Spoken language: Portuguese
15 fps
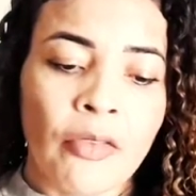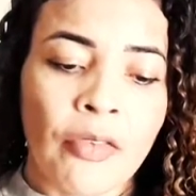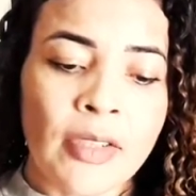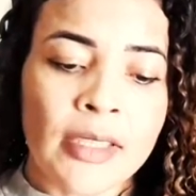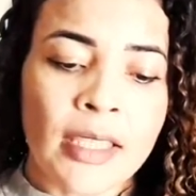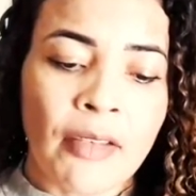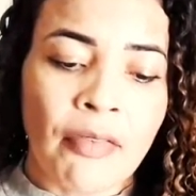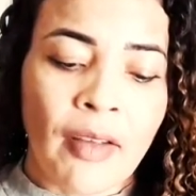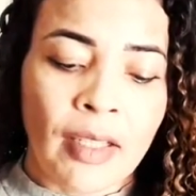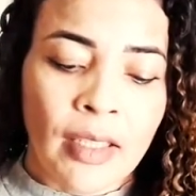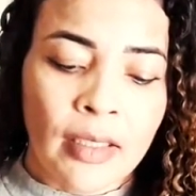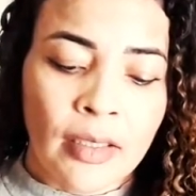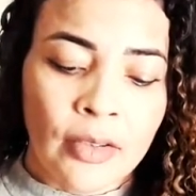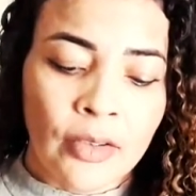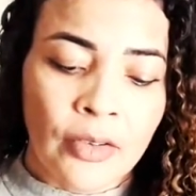vou estar
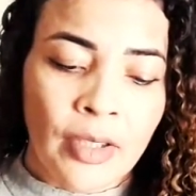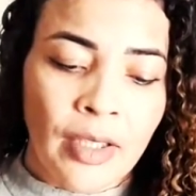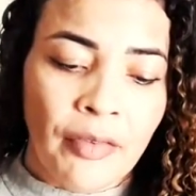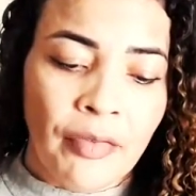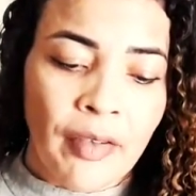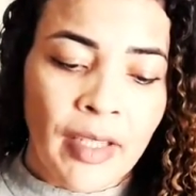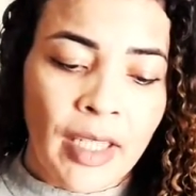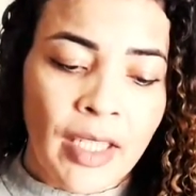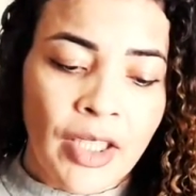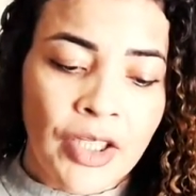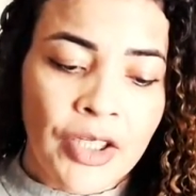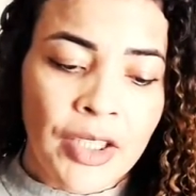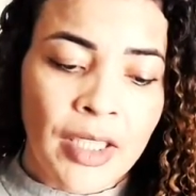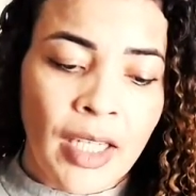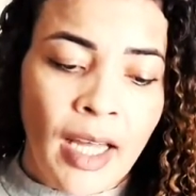falando
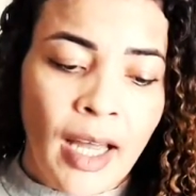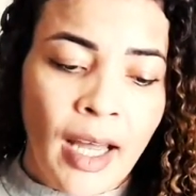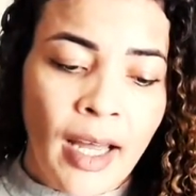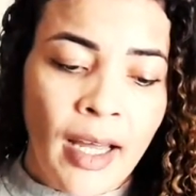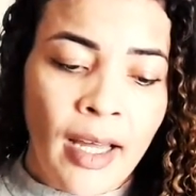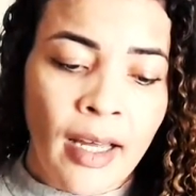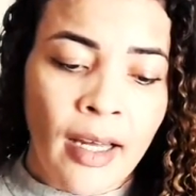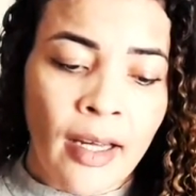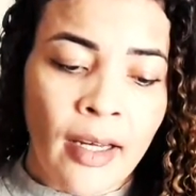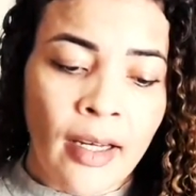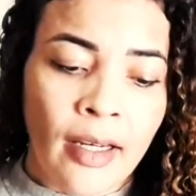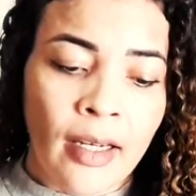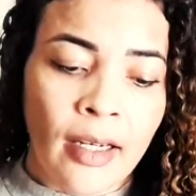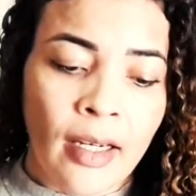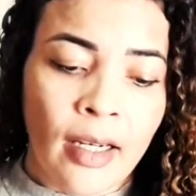referente
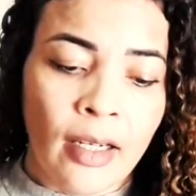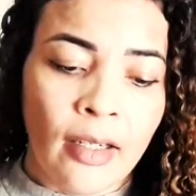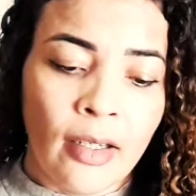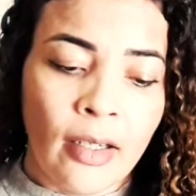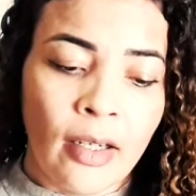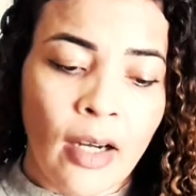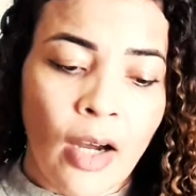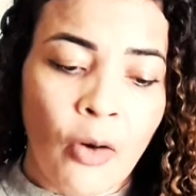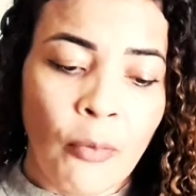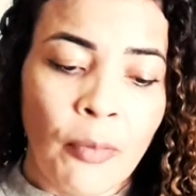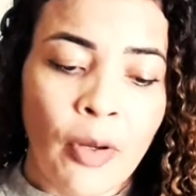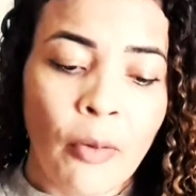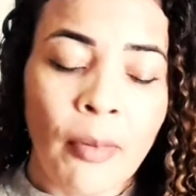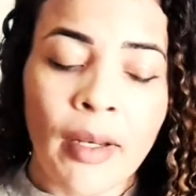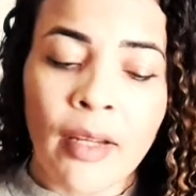a ao
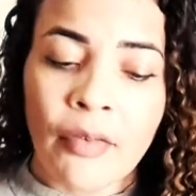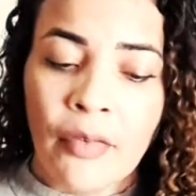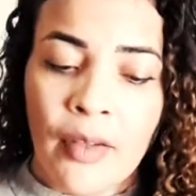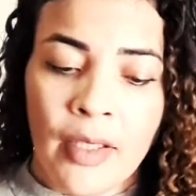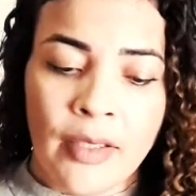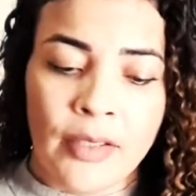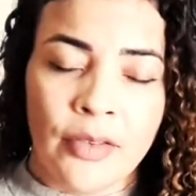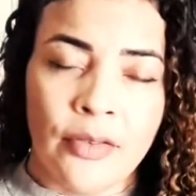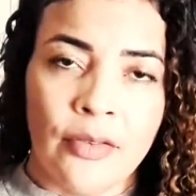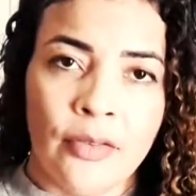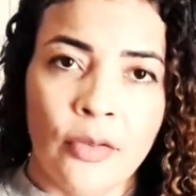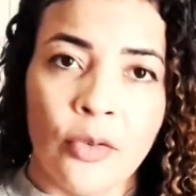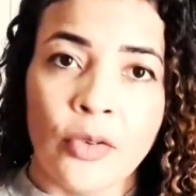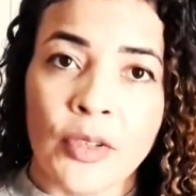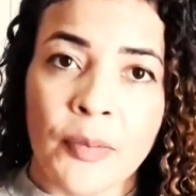meu benefício,
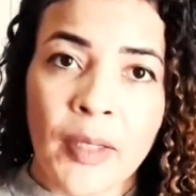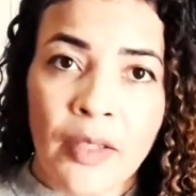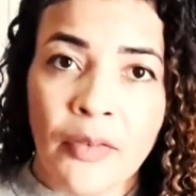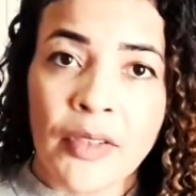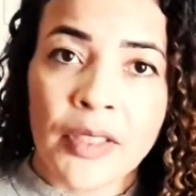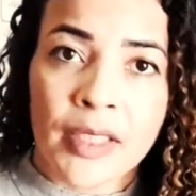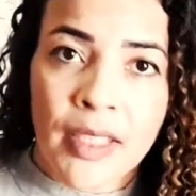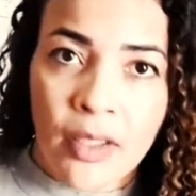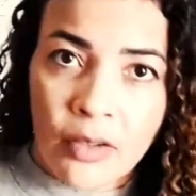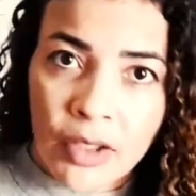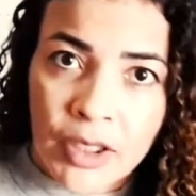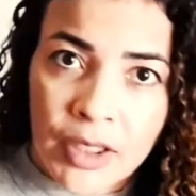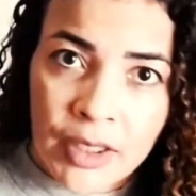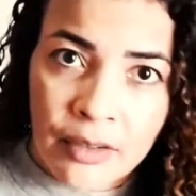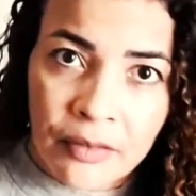os benefícios que eu
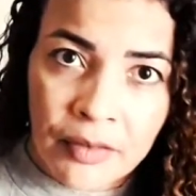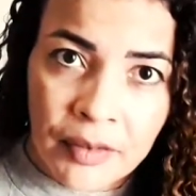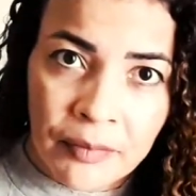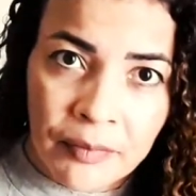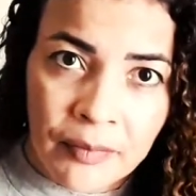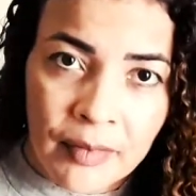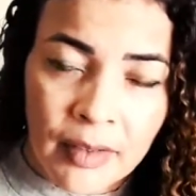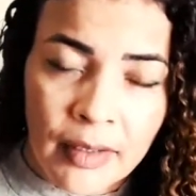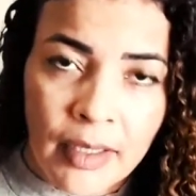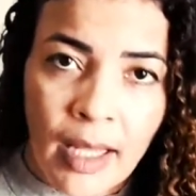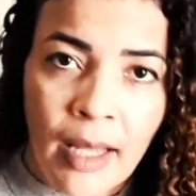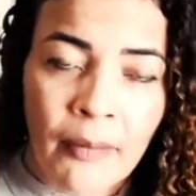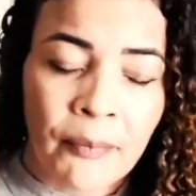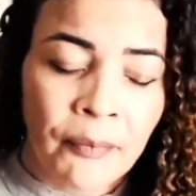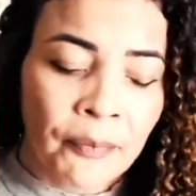tive,
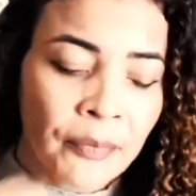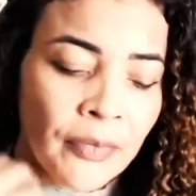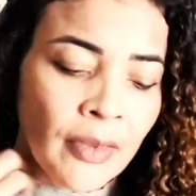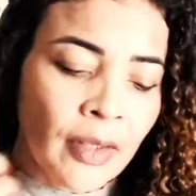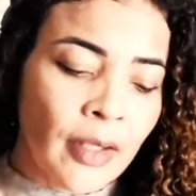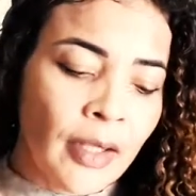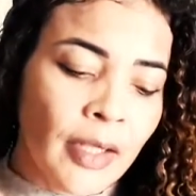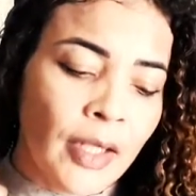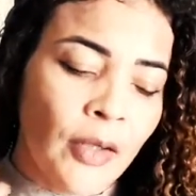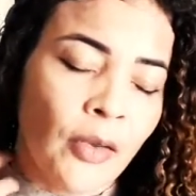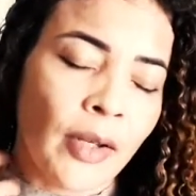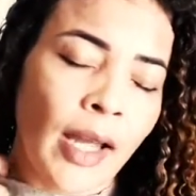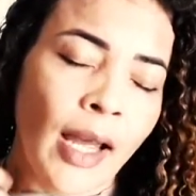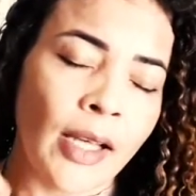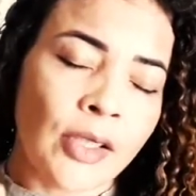tá? Que no
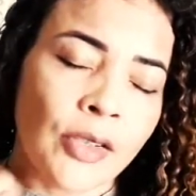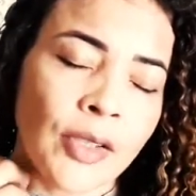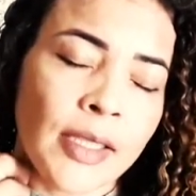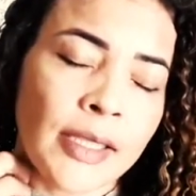caso que